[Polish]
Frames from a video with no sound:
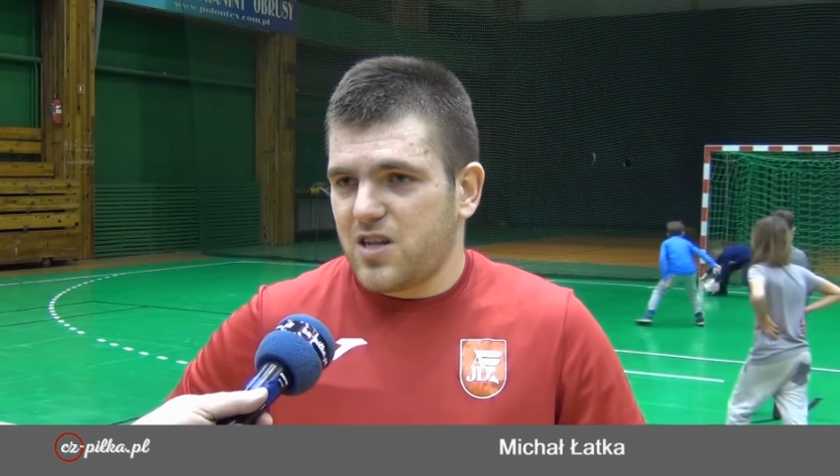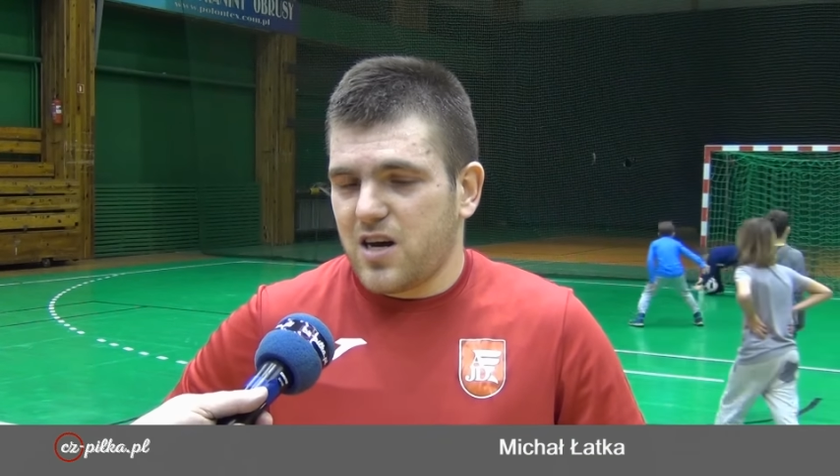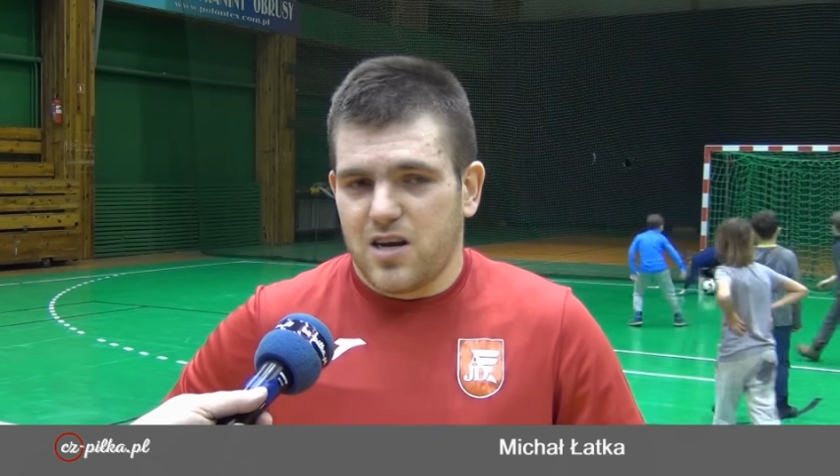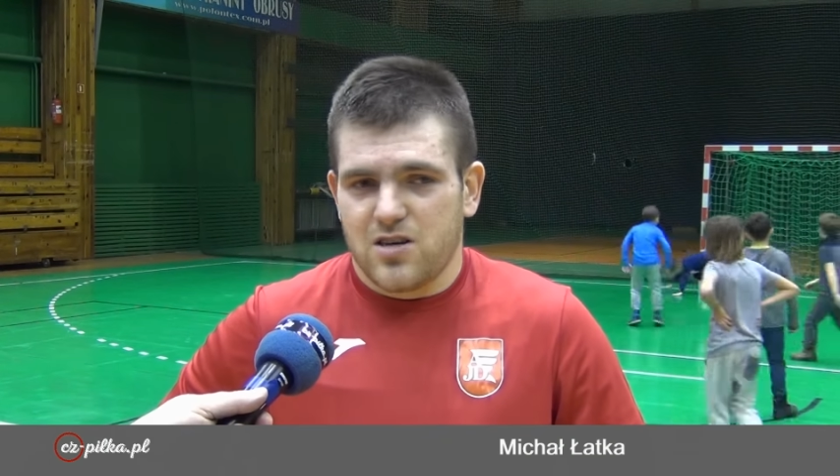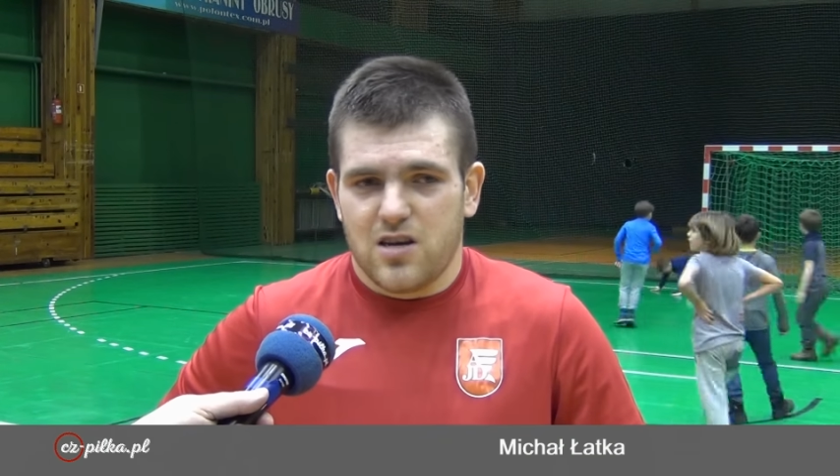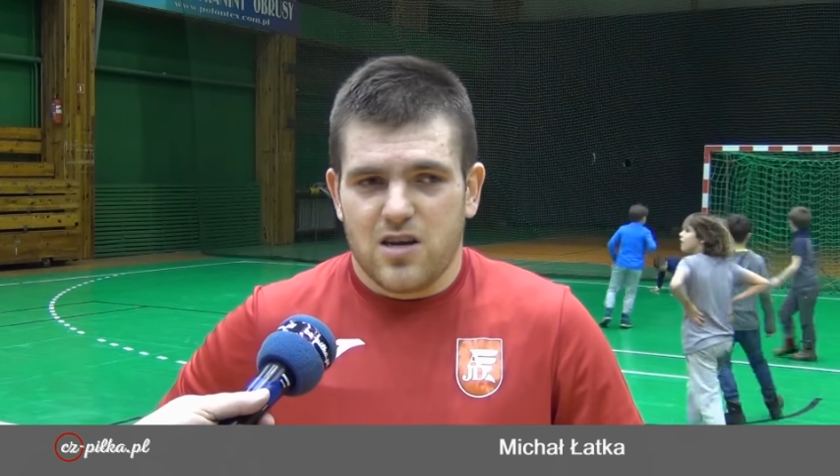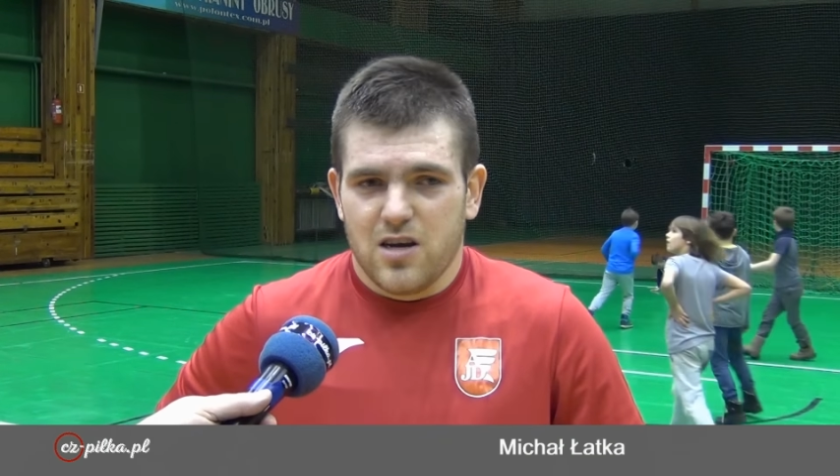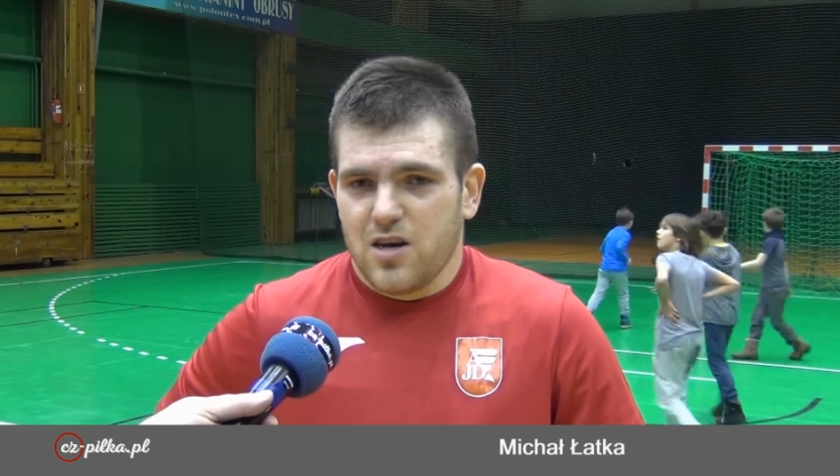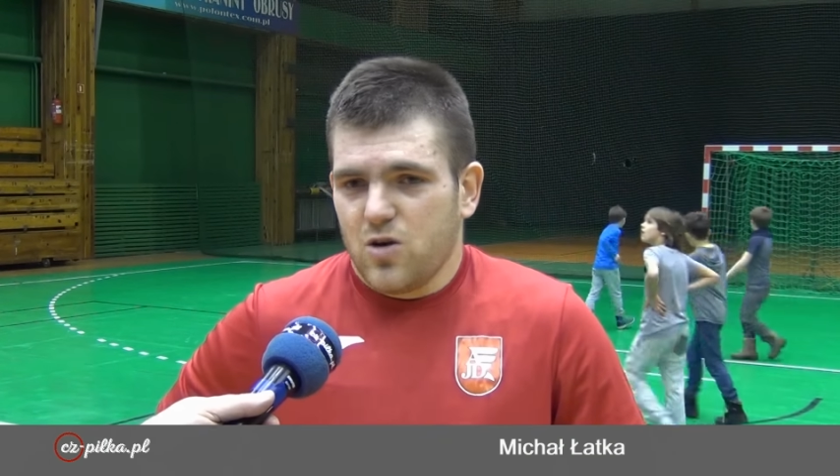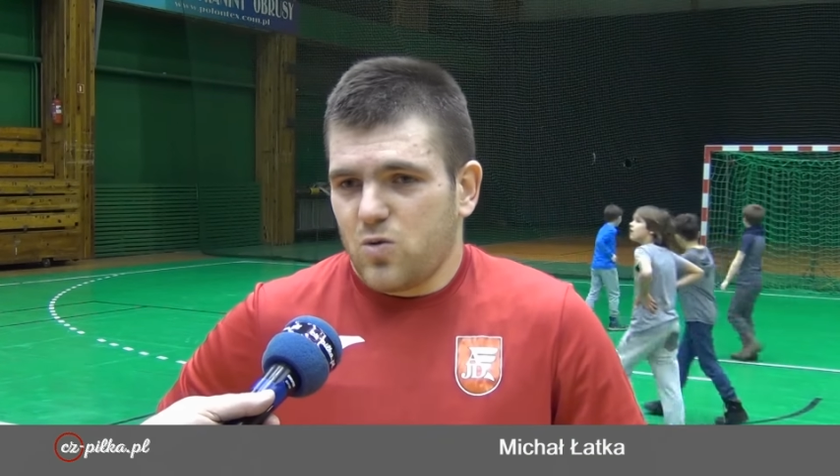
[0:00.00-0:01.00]
Tak? A jeżeli
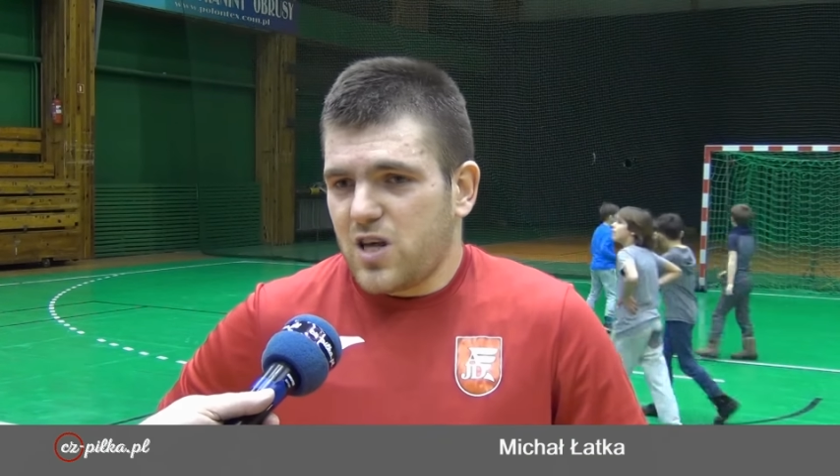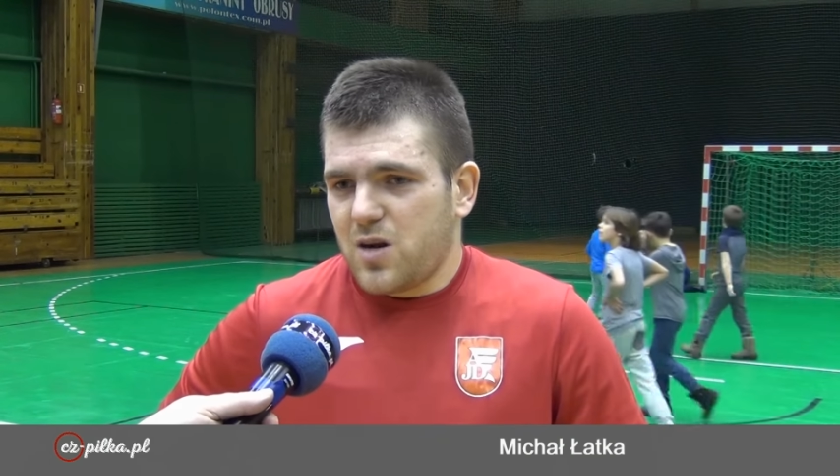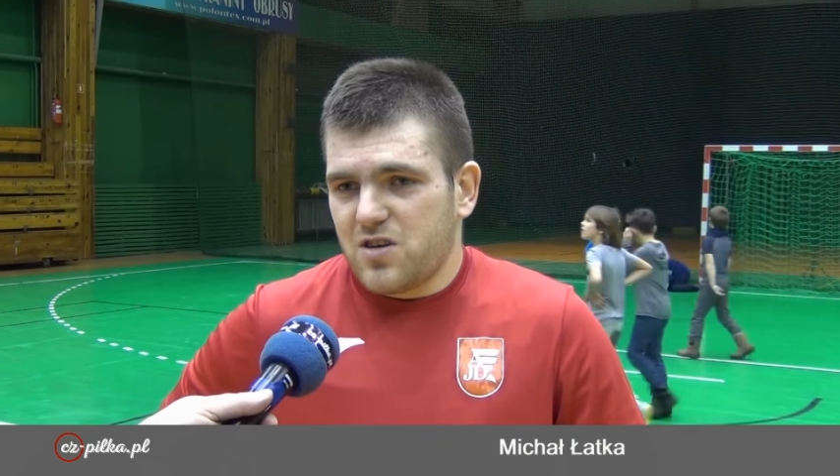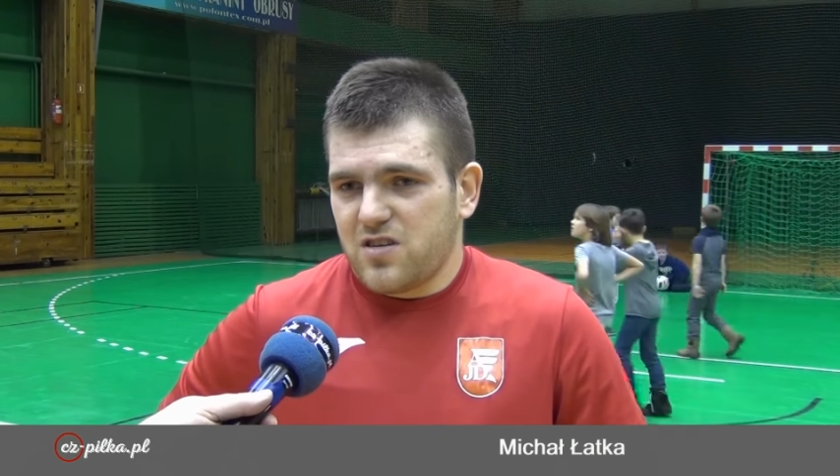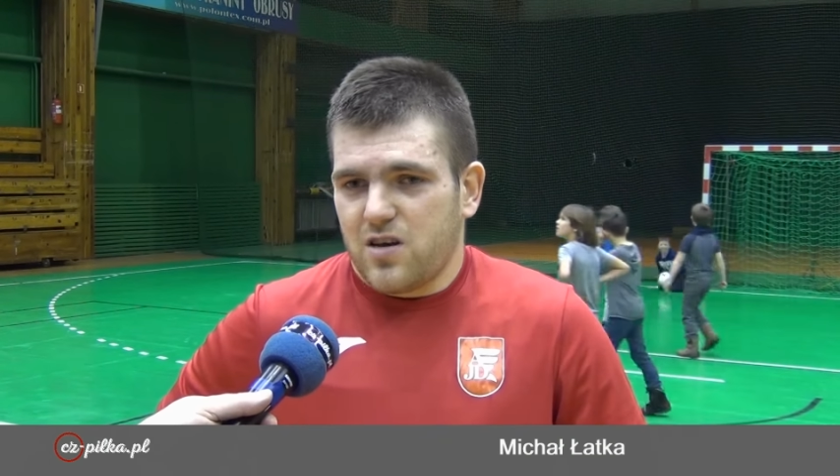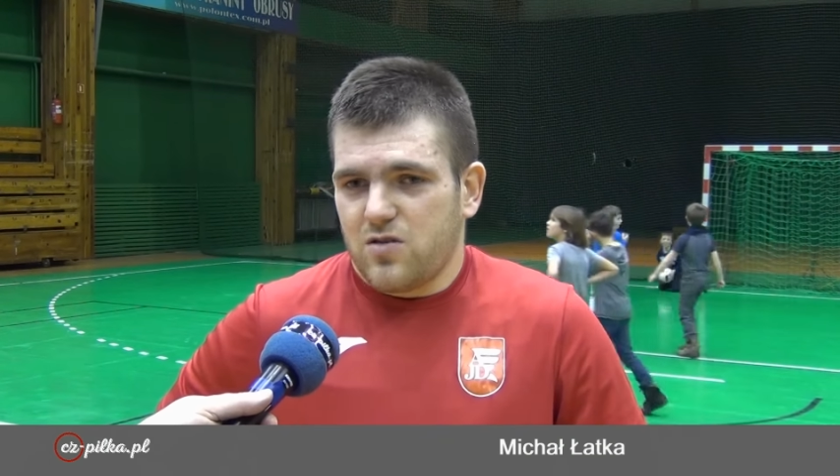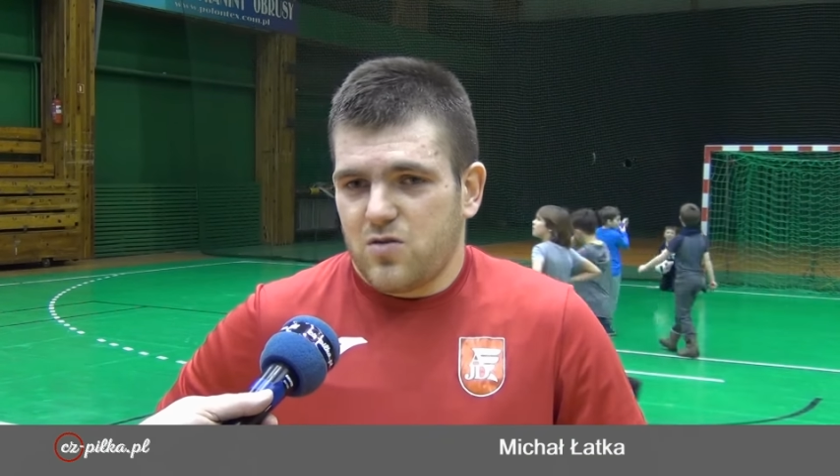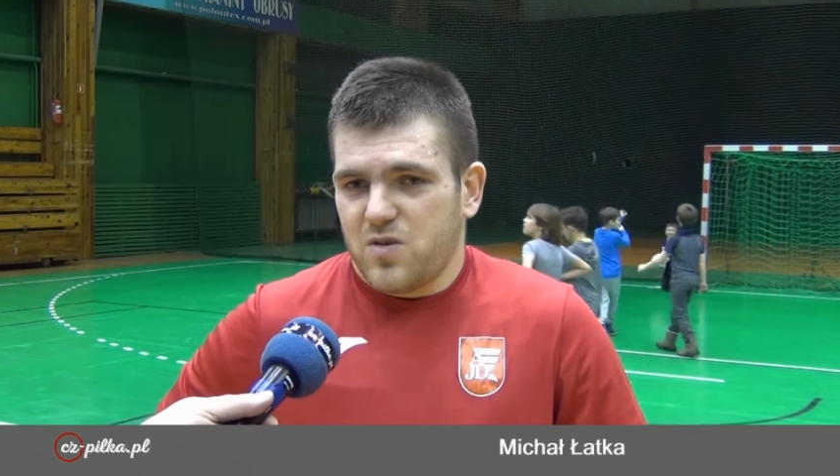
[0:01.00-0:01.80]
uda nam się zająć